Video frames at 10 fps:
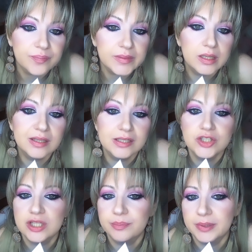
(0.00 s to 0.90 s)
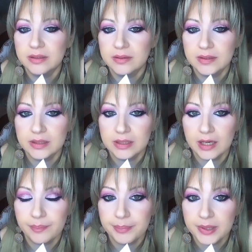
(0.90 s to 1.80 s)
leggermente le
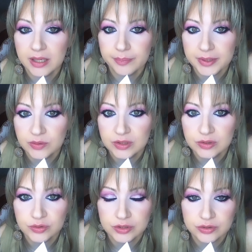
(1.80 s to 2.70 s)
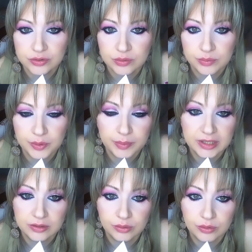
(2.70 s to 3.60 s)
labbra però nello stesso
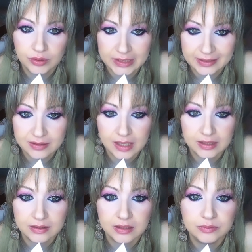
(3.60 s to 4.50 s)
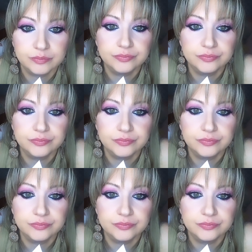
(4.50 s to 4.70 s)
momento le idrata